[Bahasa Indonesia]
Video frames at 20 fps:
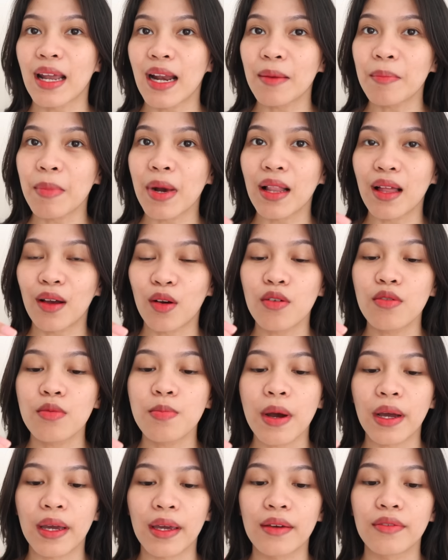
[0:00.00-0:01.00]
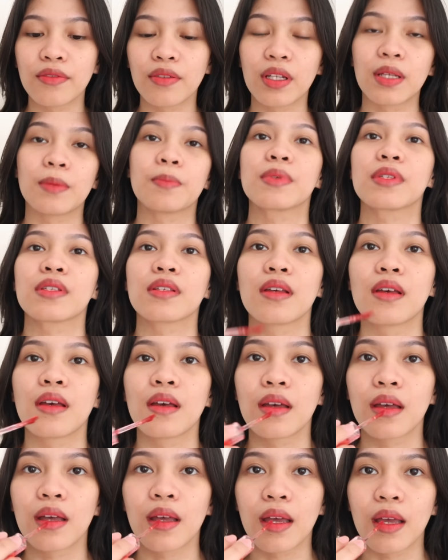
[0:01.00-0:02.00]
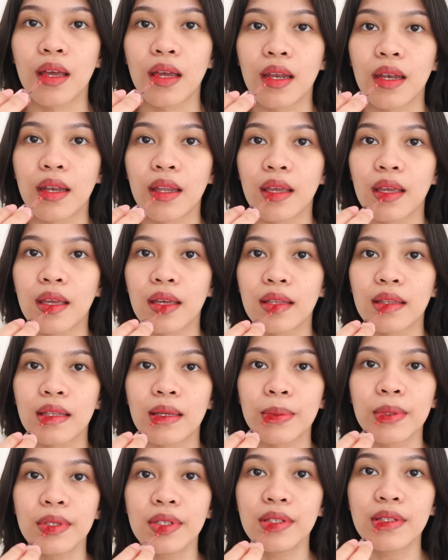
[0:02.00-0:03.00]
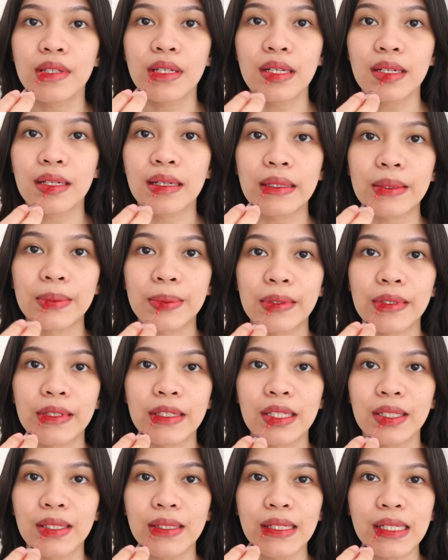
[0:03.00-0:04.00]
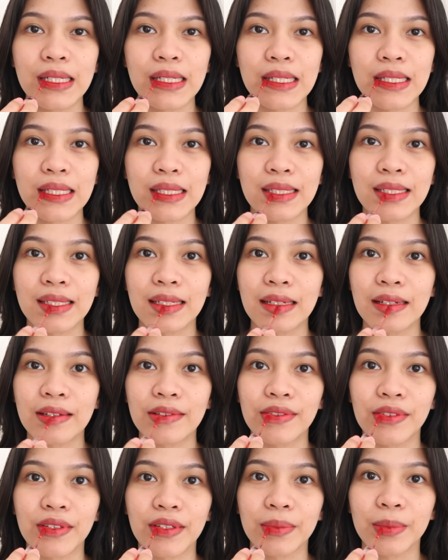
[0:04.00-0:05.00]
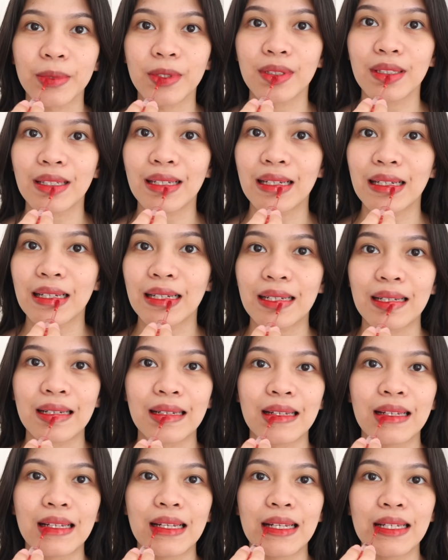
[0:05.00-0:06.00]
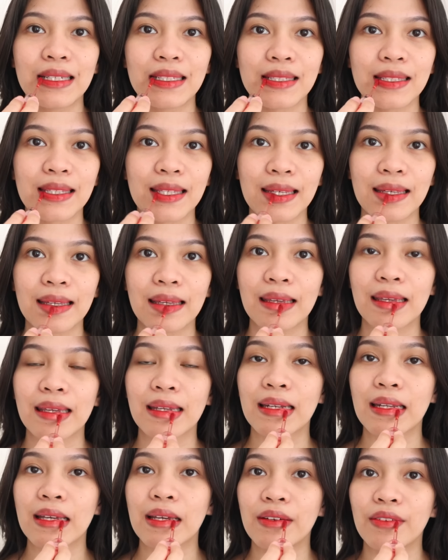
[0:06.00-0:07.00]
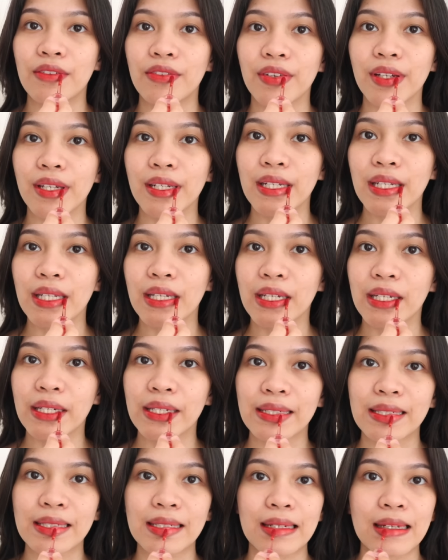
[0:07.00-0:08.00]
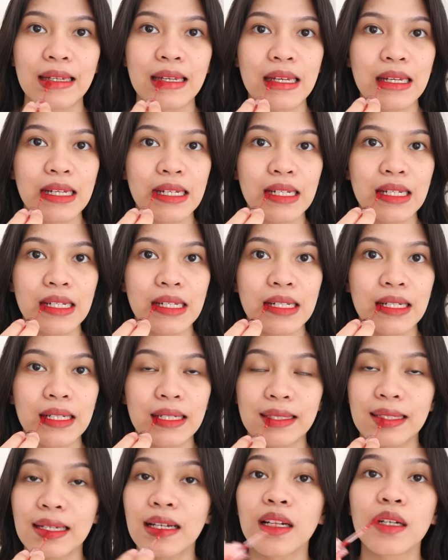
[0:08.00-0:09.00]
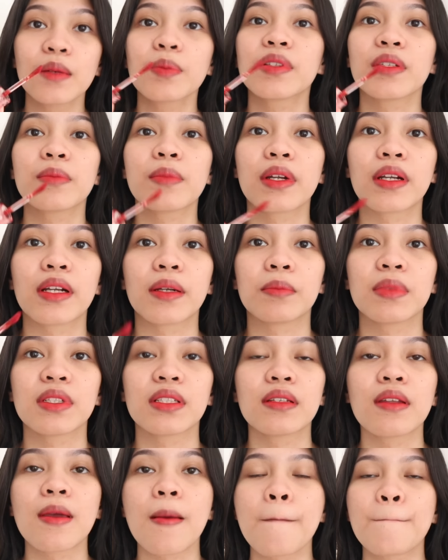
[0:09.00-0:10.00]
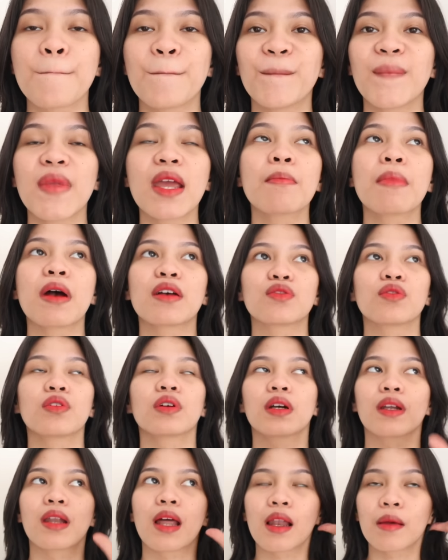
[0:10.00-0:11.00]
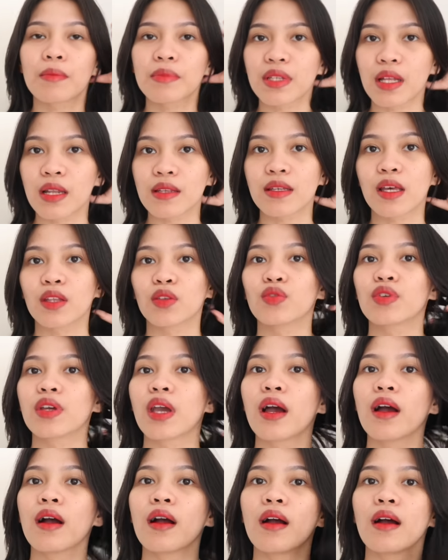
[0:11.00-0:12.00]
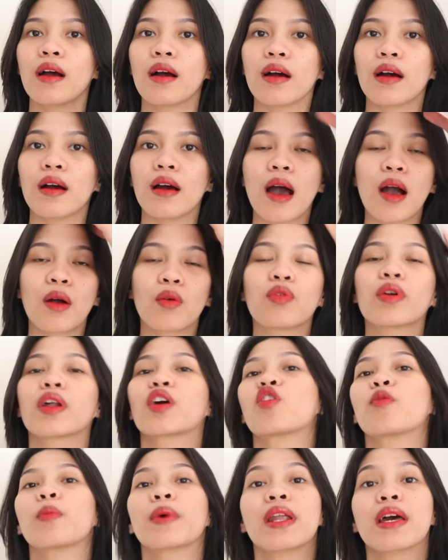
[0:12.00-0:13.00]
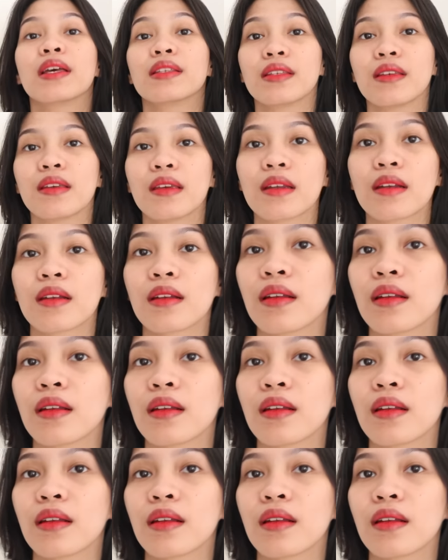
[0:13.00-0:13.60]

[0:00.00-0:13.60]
Sekarang bakal aku pakai full lips. Nih. Tapi jujur ya guys, pokoknya tuh secara formula, stain, finish, cakep si Bare Embly ini. Dia masuk ke dalam salah satu yang uh, aku rekomendasiin